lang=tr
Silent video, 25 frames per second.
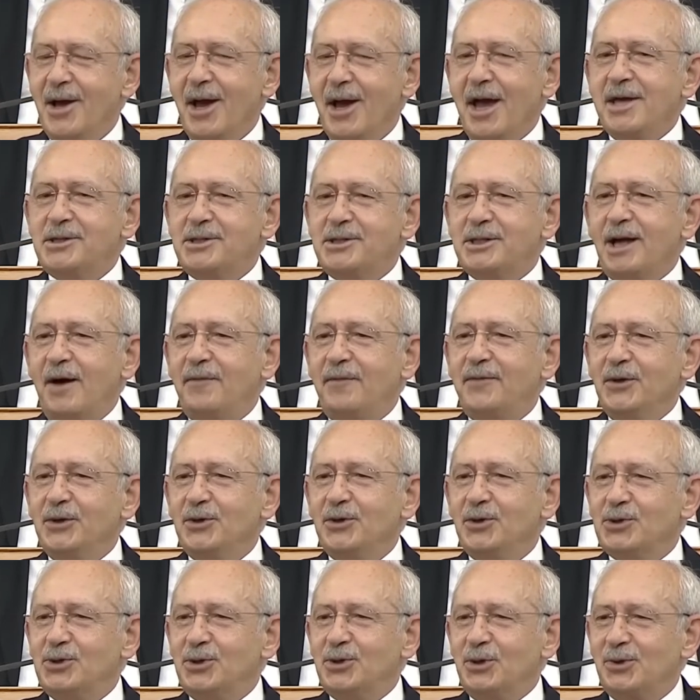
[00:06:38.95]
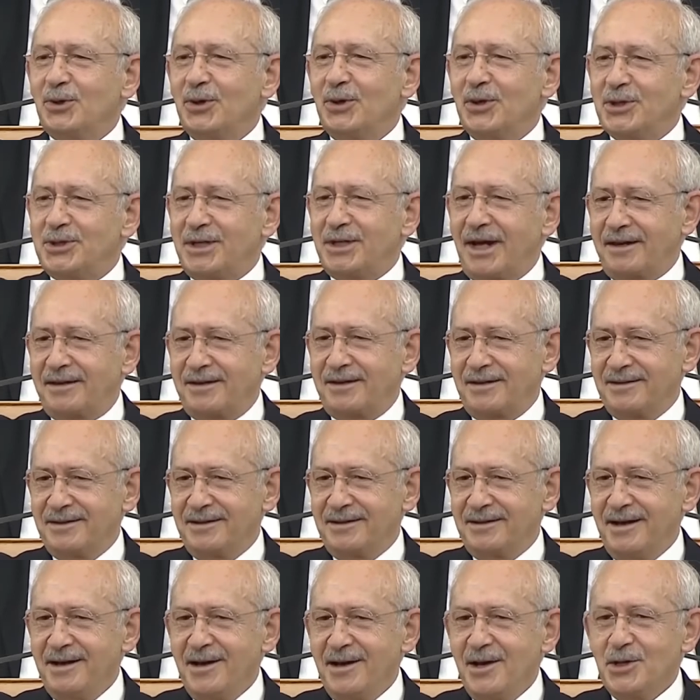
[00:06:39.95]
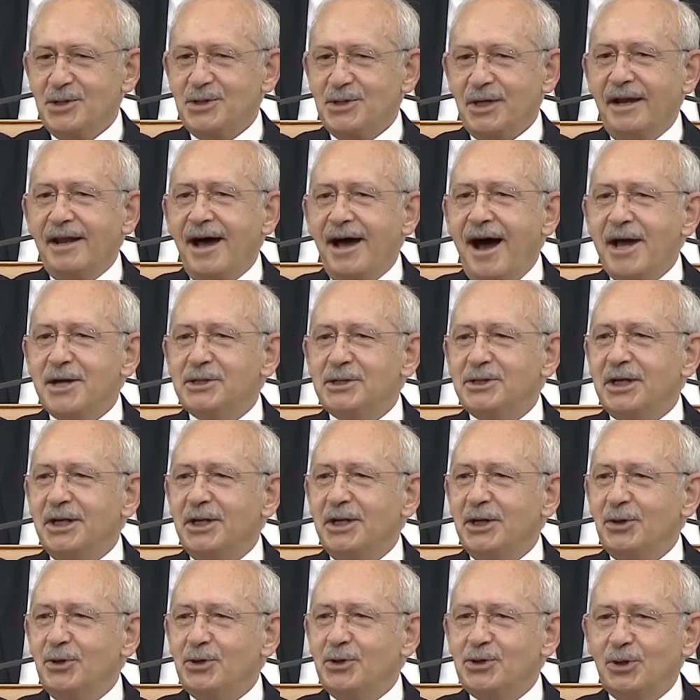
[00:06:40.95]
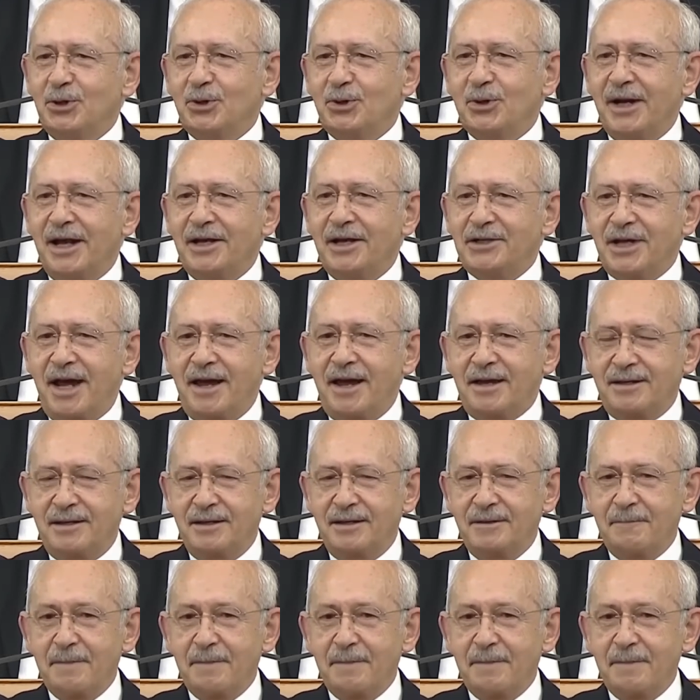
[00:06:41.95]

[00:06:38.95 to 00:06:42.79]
Esnafın yüzü gülecek. Sanayicinin yüzü gülecek.